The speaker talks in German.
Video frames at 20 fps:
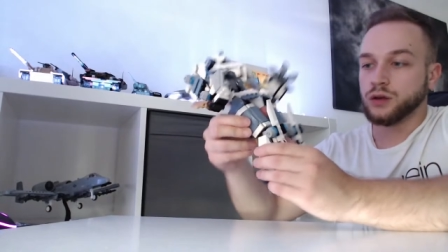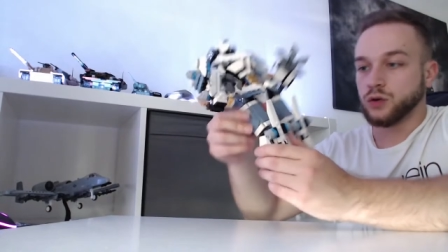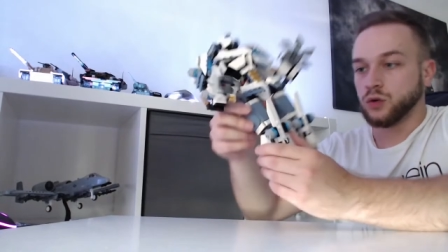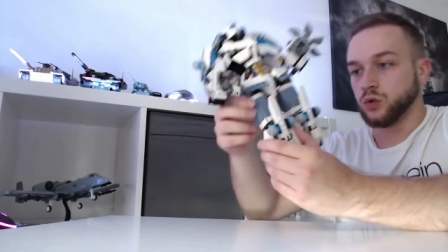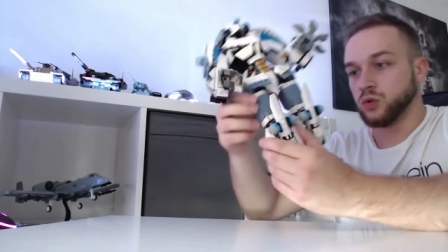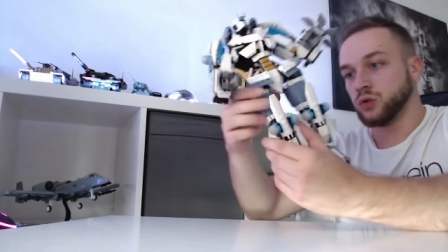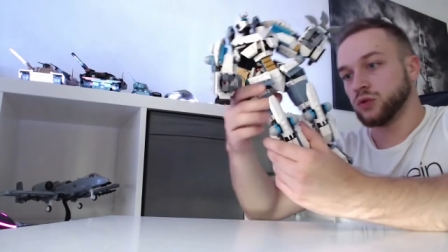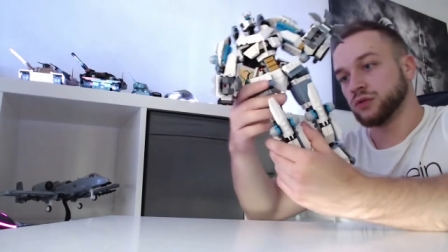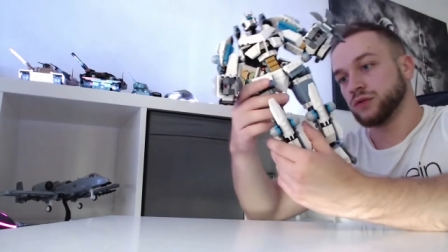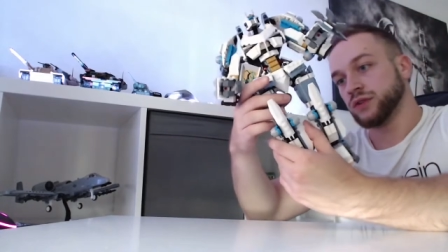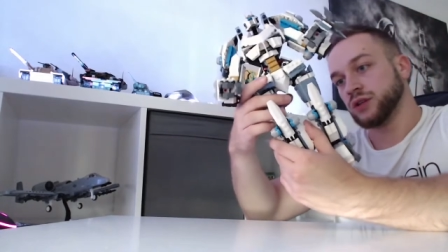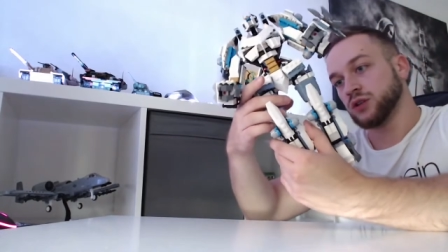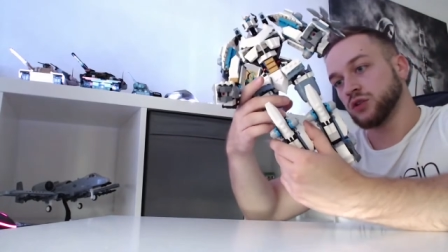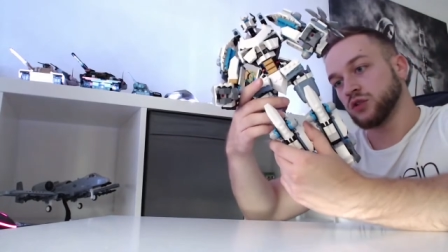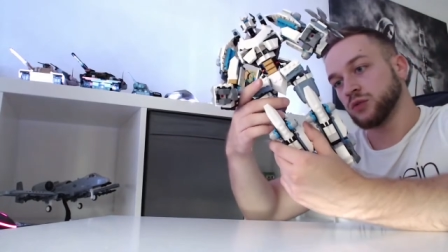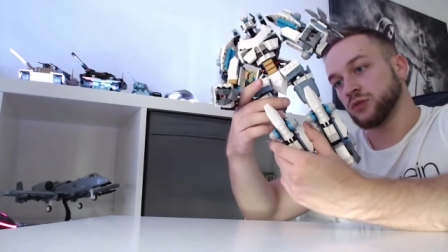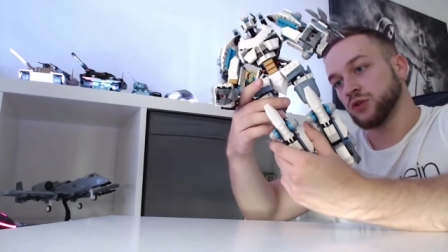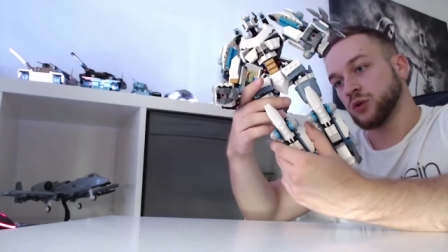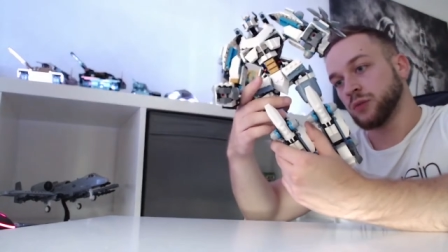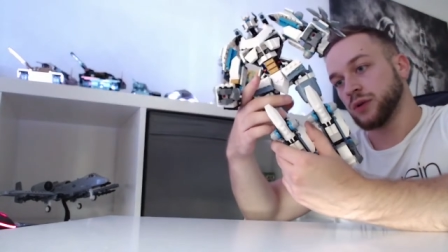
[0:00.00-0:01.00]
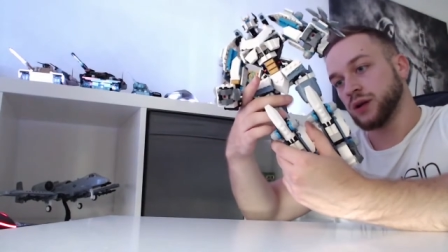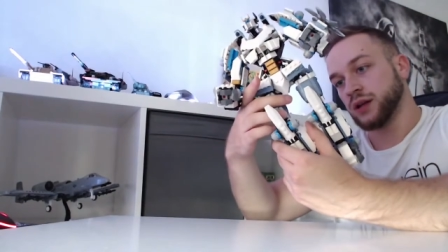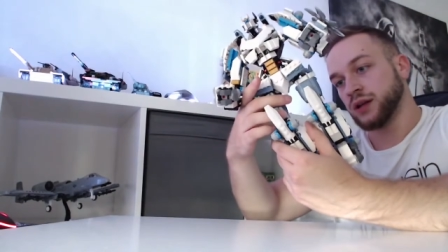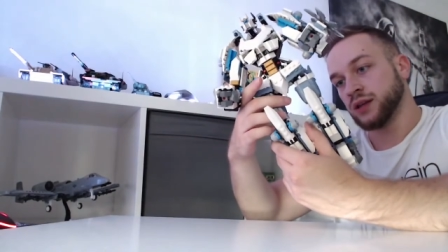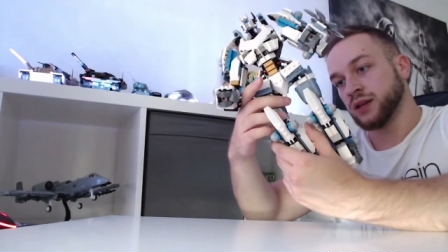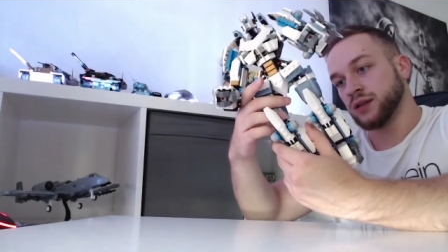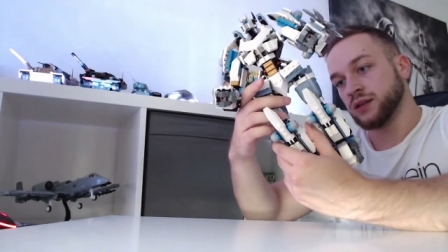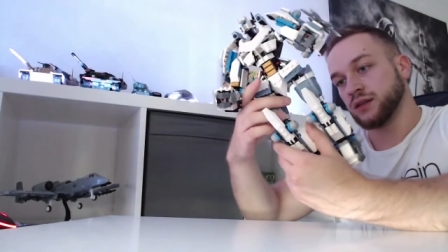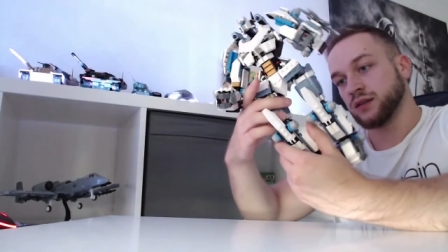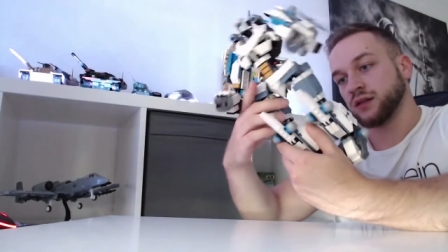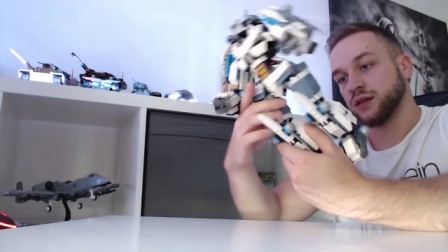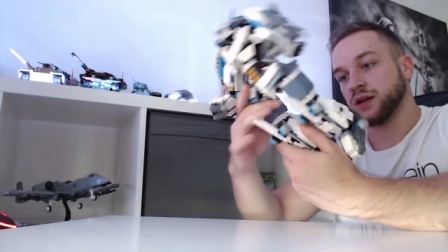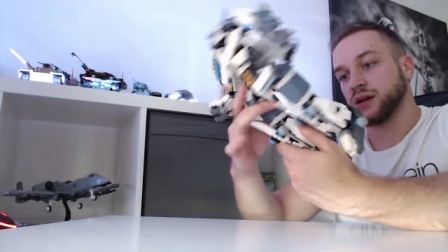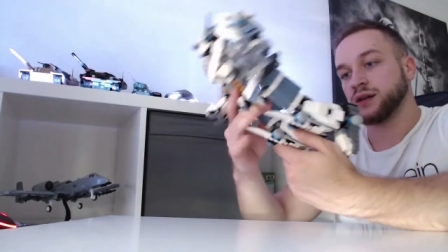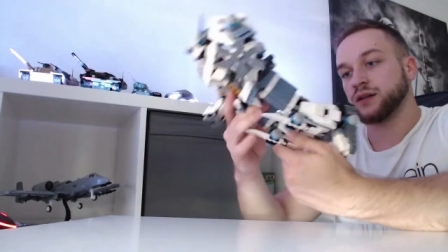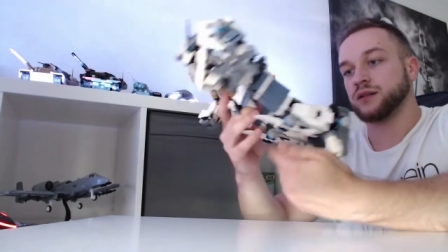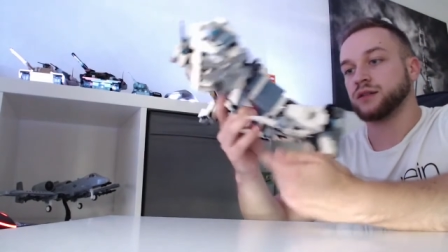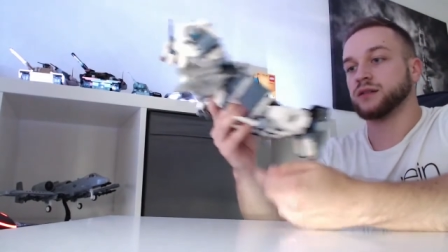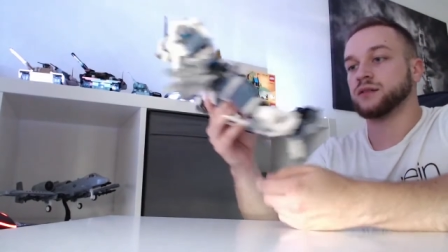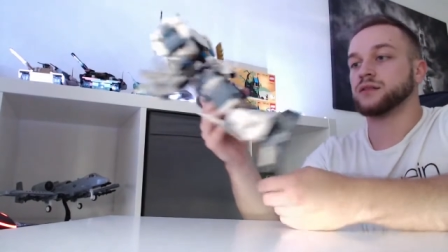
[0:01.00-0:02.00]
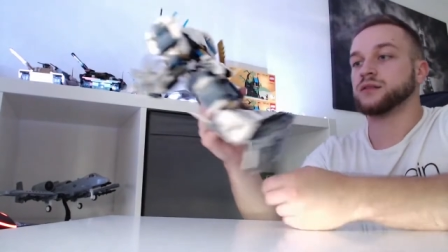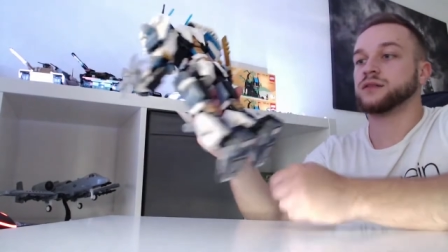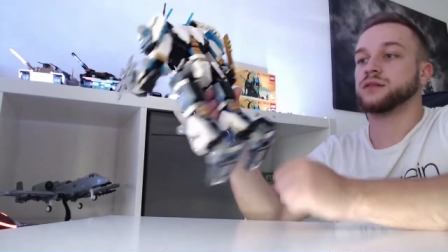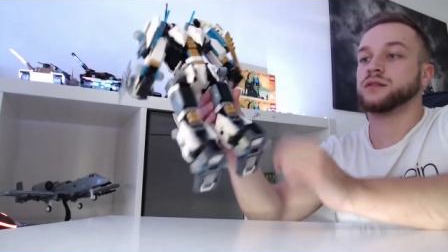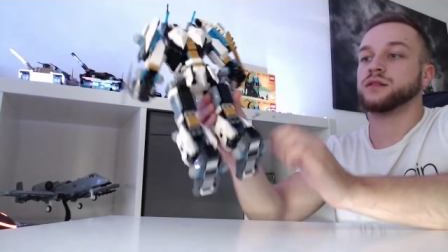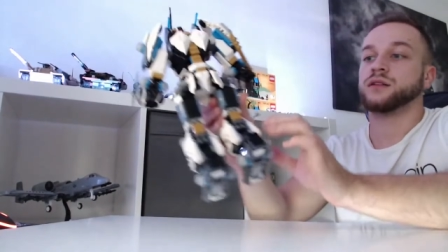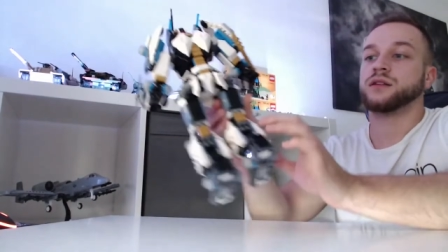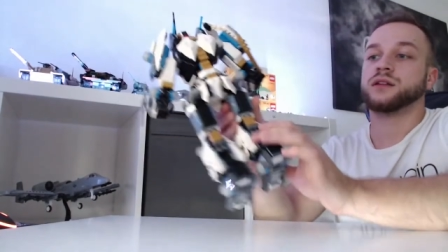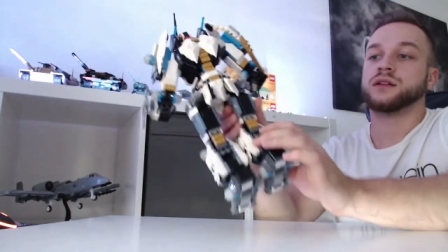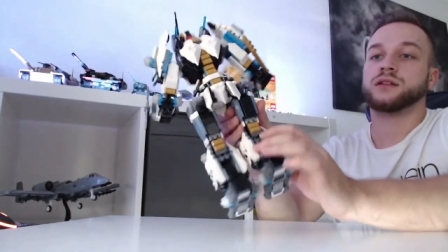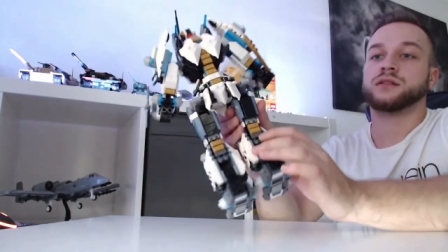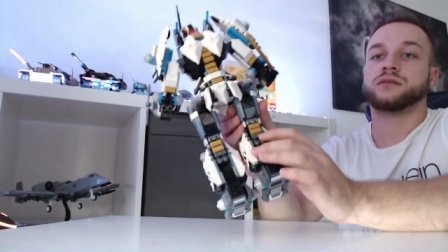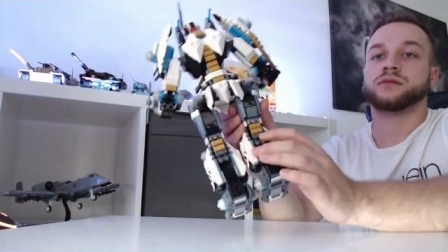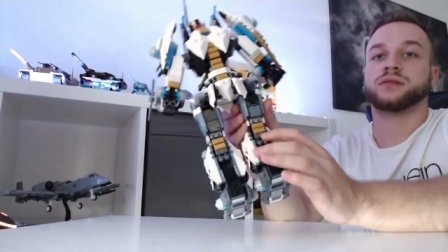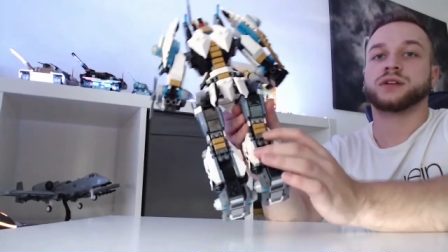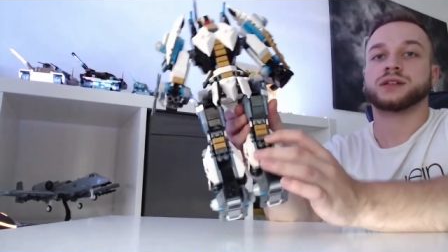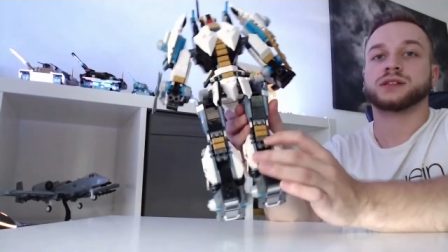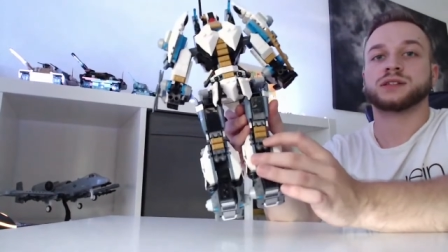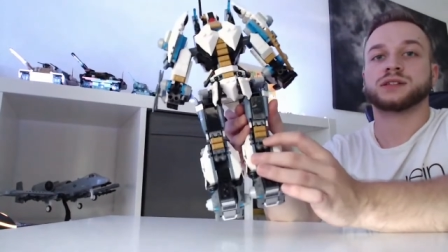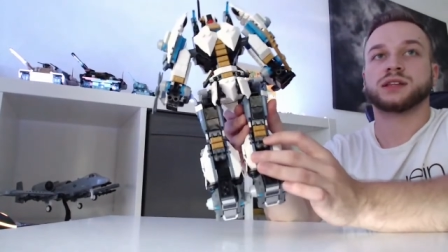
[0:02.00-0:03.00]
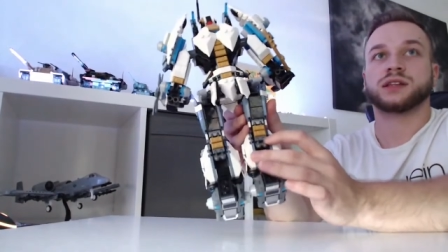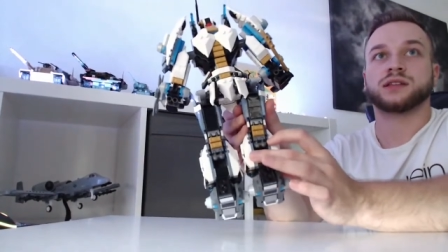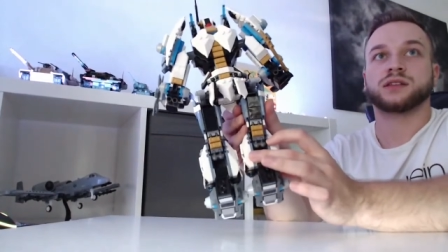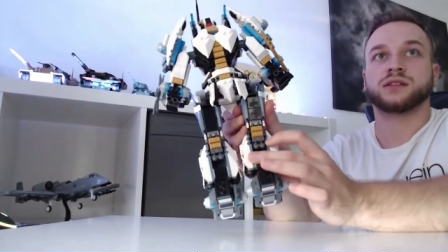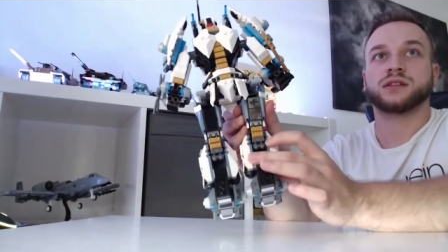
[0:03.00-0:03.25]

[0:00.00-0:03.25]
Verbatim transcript: Und wiederum nochmal hinten. Was es dann